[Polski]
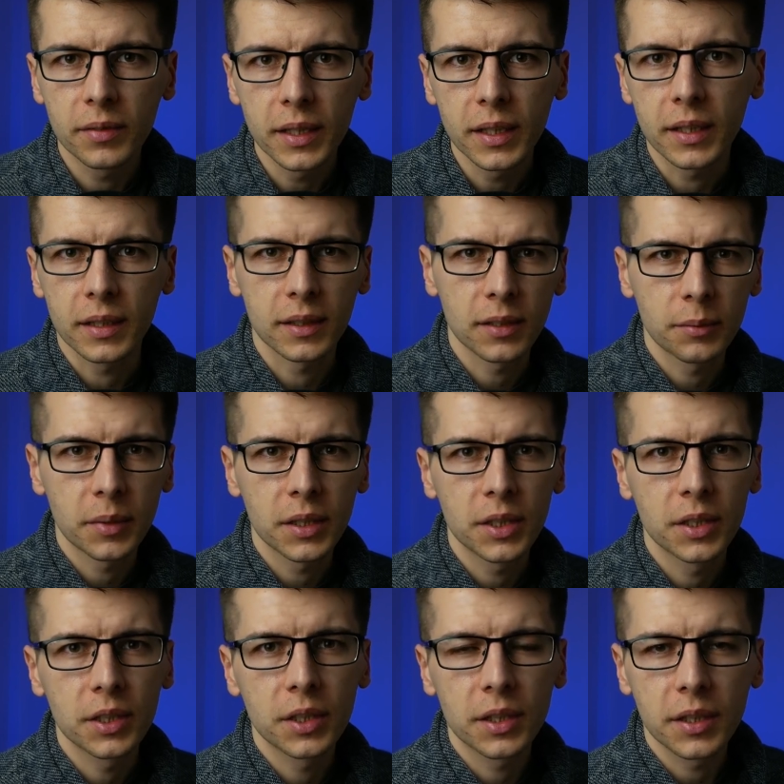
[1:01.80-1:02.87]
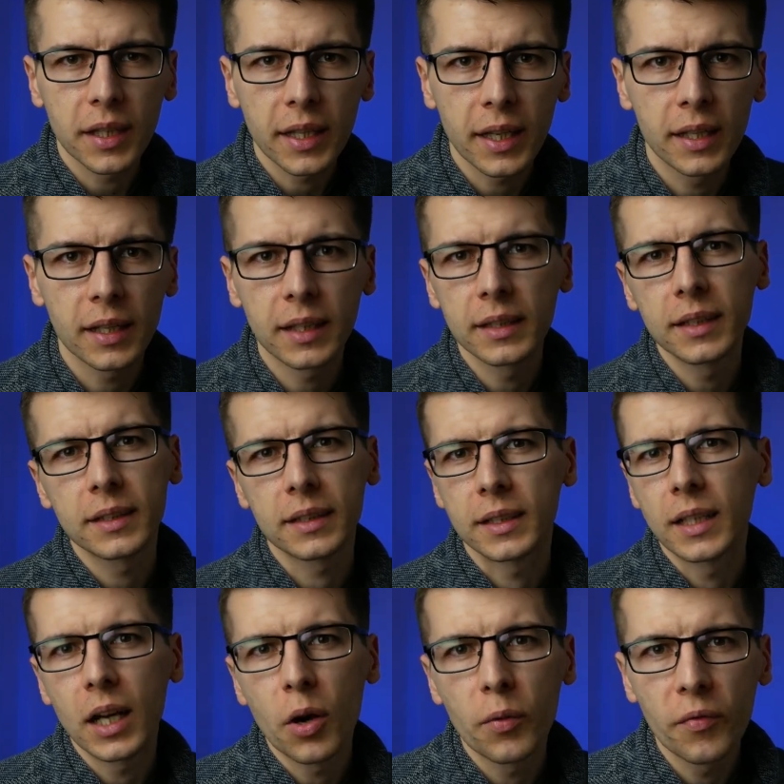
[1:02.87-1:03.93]
w link, zobacz jakie
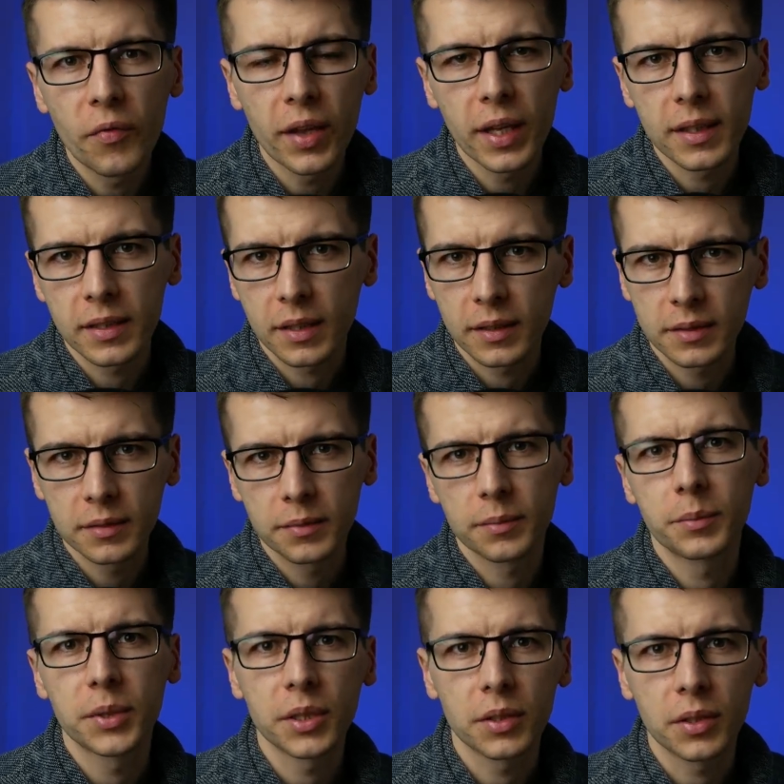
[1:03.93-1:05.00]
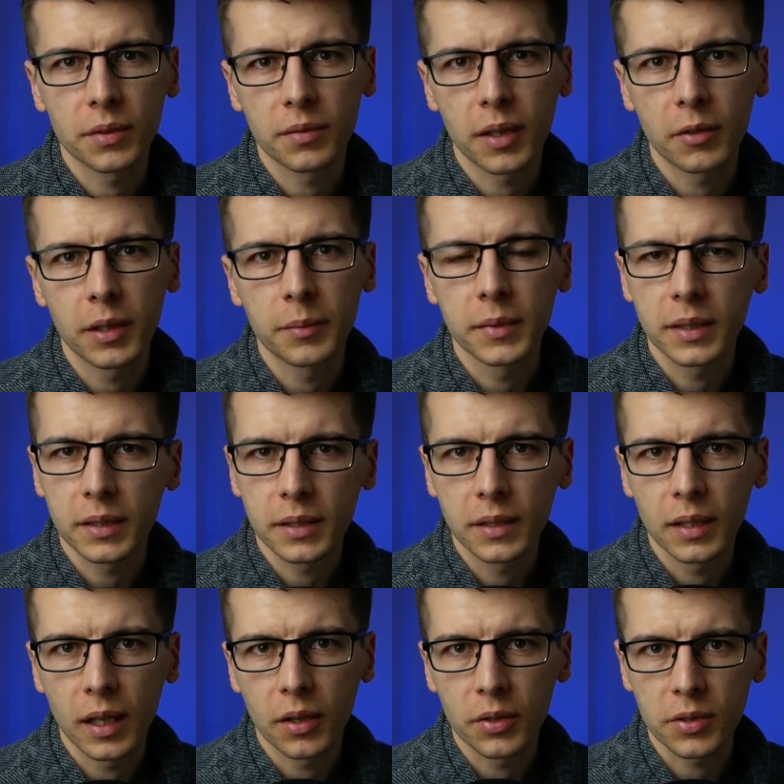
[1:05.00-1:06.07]
gratisy, jaką wiedzę przygotowałem
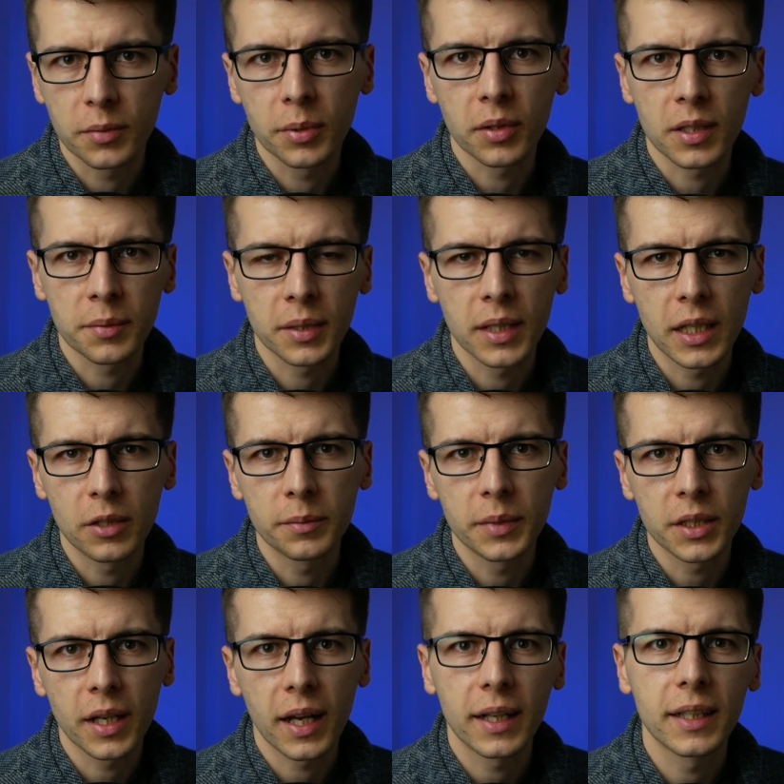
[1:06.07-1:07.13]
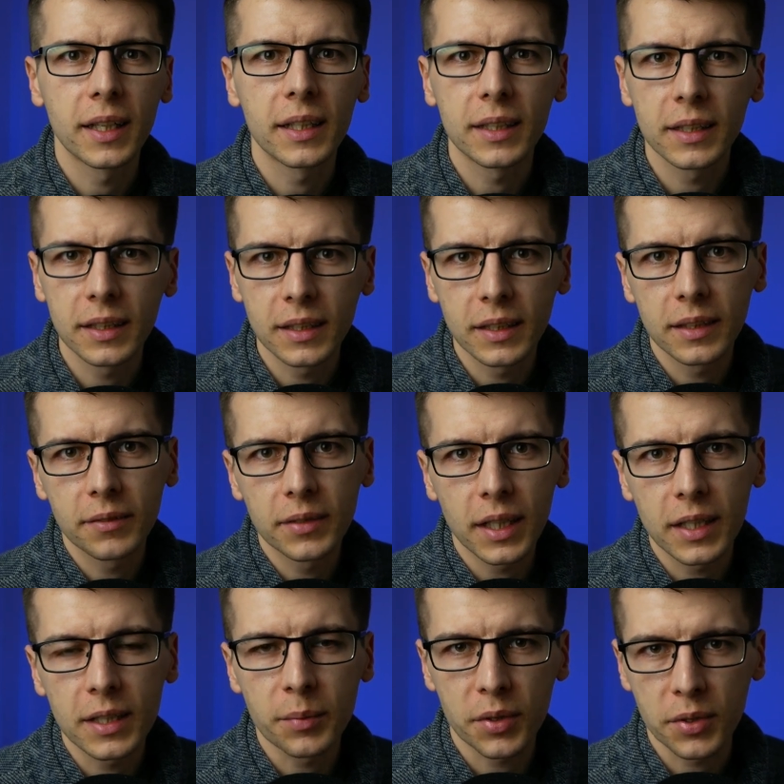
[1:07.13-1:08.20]
dla osób, które sprzedają mieszkanie i w
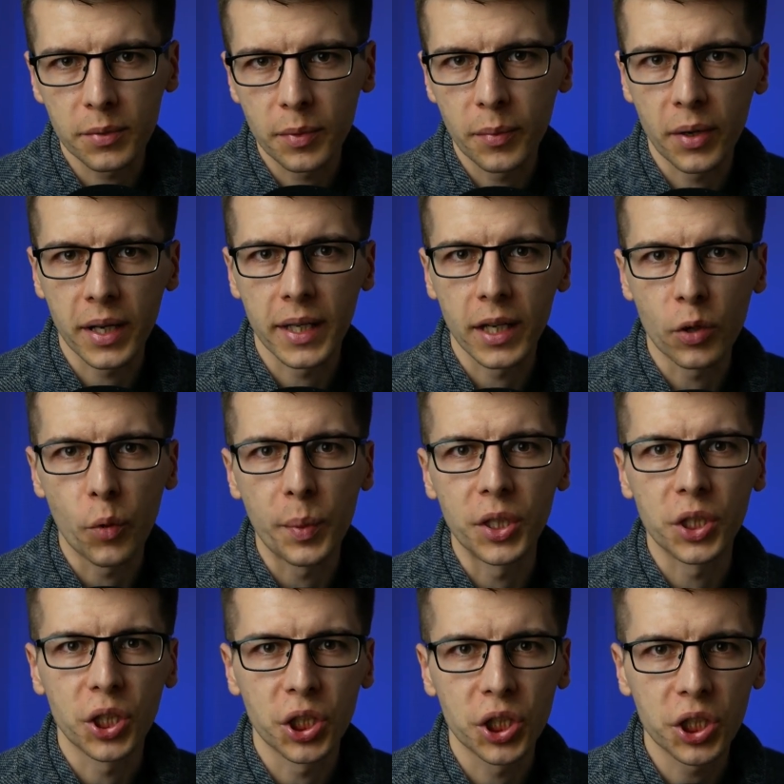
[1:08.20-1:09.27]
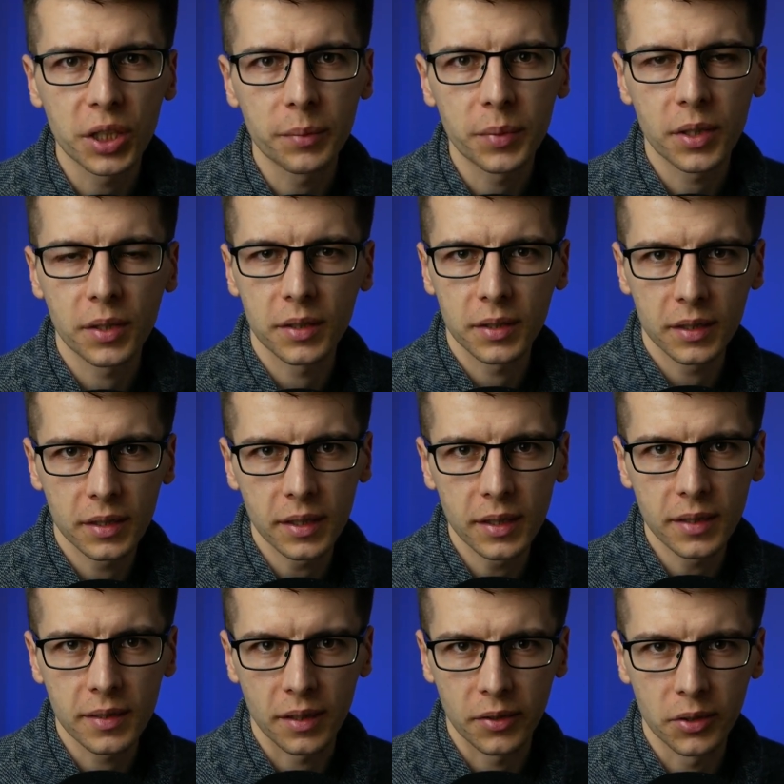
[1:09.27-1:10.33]
jaki sposób mogę je kupić szybko
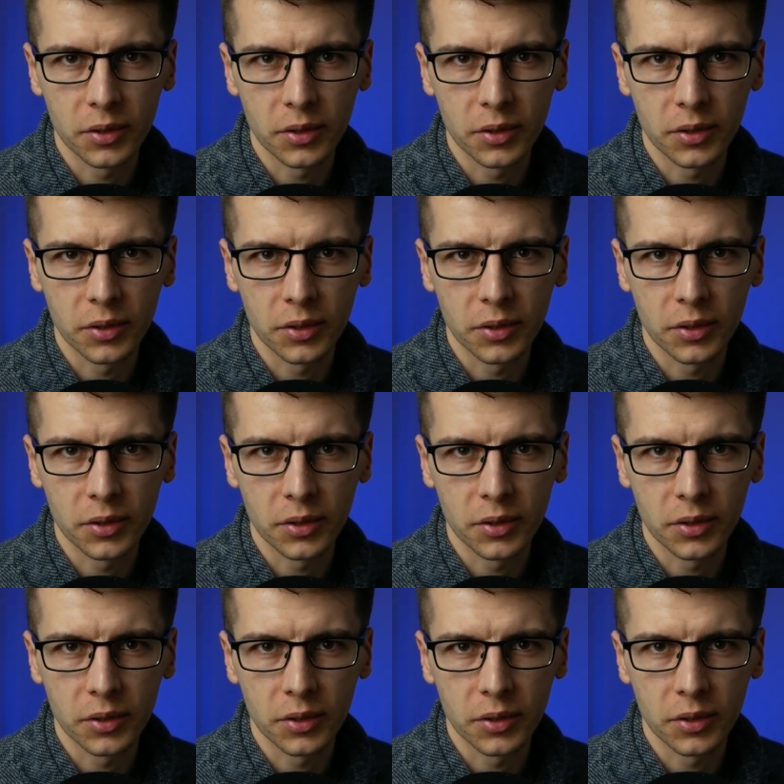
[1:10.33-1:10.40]
i za